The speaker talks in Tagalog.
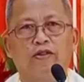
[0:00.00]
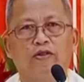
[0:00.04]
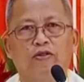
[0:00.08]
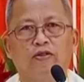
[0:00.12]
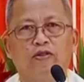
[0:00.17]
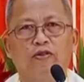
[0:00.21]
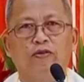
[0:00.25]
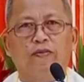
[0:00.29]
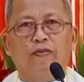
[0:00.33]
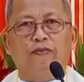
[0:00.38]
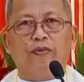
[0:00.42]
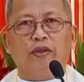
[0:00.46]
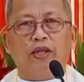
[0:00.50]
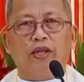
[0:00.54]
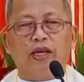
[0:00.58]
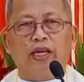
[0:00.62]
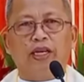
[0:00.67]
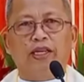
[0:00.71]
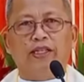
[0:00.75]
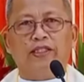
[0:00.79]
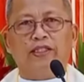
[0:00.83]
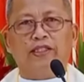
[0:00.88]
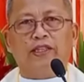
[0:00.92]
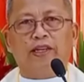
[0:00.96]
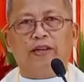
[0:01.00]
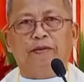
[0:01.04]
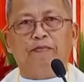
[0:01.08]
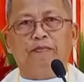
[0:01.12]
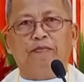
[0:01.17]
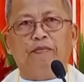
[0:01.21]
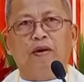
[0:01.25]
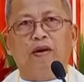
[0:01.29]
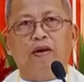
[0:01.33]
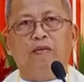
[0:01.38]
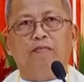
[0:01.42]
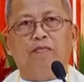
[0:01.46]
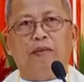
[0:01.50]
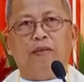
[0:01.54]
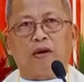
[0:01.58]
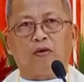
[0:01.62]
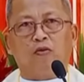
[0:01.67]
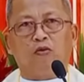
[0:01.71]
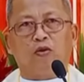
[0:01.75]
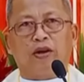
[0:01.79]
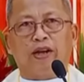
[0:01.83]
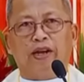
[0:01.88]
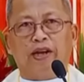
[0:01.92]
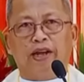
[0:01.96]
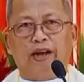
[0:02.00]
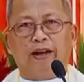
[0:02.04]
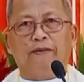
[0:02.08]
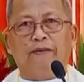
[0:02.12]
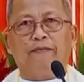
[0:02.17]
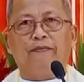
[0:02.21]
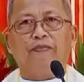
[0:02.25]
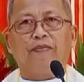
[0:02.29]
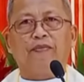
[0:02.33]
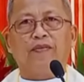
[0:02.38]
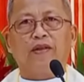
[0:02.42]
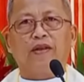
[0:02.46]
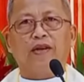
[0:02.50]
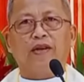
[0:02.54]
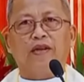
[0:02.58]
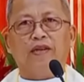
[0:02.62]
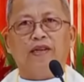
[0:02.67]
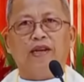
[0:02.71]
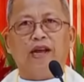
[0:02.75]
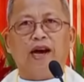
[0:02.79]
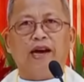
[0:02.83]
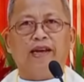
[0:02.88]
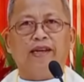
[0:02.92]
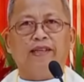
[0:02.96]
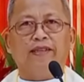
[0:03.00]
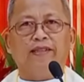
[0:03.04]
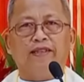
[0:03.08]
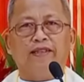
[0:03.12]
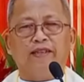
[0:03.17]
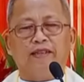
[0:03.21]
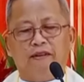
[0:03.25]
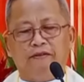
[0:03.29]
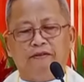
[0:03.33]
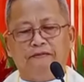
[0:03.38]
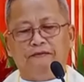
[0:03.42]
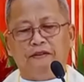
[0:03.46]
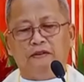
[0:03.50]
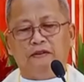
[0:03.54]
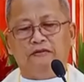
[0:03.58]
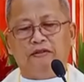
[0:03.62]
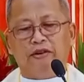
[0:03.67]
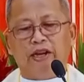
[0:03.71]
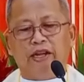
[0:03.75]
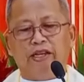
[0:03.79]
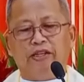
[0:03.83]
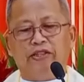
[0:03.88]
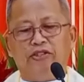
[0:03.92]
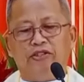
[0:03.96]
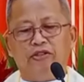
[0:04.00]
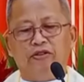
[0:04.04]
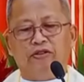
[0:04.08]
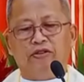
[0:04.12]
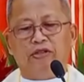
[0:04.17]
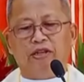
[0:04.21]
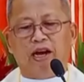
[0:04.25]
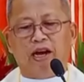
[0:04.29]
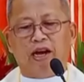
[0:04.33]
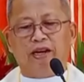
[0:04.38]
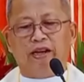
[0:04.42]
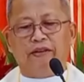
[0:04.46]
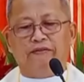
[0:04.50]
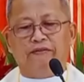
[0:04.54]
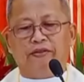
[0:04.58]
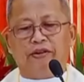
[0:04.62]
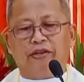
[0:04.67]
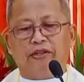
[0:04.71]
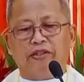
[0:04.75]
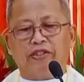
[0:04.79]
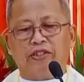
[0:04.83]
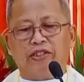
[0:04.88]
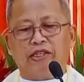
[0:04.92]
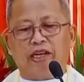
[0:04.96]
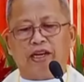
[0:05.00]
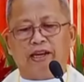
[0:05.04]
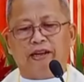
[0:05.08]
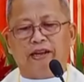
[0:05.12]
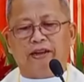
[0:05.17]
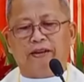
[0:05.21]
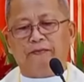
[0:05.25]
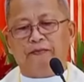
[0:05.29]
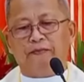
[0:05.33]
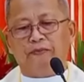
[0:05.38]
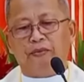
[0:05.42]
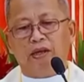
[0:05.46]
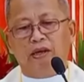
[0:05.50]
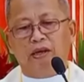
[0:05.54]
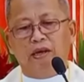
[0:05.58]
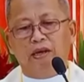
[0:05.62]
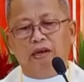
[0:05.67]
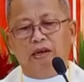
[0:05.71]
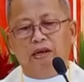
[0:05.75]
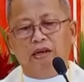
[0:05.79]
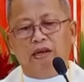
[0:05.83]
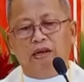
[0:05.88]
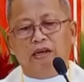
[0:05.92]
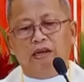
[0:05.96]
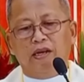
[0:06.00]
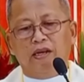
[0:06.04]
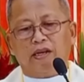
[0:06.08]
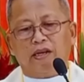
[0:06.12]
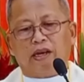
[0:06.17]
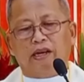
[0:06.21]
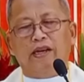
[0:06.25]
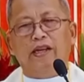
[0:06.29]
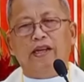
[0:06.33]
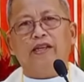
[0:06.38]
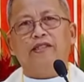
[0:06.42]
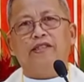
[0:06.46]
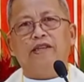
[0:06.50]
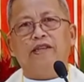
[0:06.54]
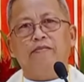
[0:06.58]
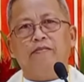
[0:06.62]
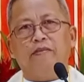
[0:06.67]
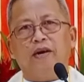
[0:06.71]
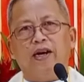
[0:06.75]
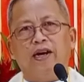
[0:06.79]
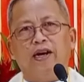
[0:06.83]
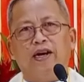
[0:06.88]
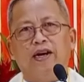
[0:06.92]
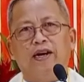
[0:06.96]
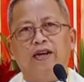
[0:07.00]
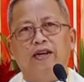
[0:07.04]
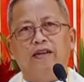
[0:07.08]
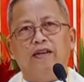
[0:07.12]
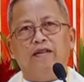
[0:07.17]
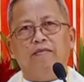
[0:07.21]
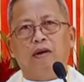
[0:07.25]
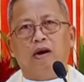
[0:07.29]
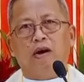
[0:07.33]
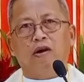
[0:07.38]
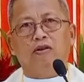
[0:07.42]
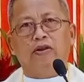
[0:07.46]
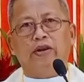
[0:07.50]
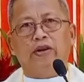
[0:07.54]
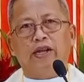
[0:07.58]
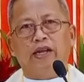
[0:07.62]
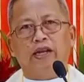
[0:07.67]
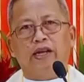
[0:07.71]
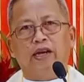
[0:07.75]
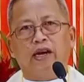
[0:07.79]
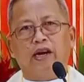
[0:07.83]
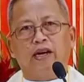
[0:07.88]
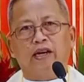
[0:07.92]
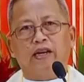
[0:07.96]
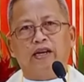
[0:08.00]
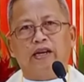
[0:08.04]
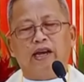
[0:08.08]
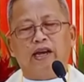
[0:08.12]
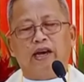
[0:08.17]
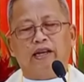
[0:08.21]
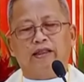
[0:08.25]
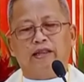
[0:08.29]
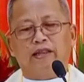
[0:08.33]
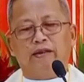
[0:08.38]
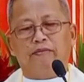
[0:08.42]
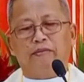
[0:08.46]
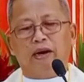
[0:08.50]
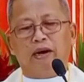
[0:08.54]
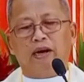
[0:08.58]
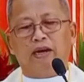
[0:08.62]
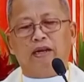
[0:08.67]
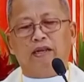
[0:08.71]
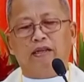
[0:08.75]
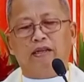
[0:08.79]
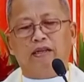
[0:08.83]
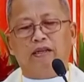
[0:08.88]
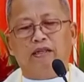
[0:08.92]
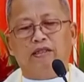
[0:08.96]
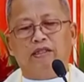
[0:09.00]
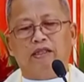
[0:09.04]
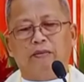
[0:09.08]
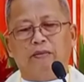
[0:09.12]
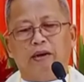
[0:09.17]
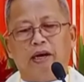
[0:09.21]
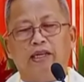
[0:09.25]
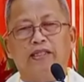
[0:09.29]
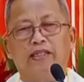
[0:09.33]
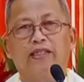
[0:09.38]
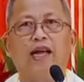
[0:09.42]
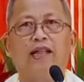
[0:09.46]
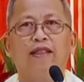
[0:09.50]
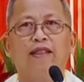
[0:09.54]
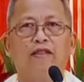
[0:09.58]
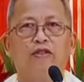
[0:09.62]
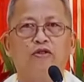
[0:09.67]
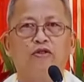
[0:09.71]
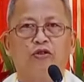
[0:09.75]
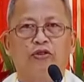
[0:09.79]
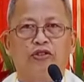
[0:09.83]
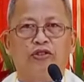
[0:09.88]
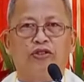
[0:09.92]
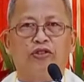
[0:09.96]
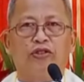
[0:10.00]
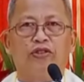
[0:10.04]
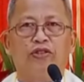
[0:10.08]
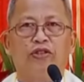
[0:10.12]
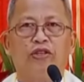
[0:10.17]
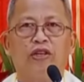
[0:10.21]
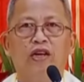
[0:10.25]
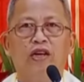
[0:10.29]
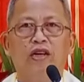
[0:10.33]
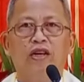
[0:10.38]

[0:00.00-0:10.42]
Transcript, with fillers: nato isip parokya 9th foundation anniversary kining simbahan mauni ang giatiman sa mga santos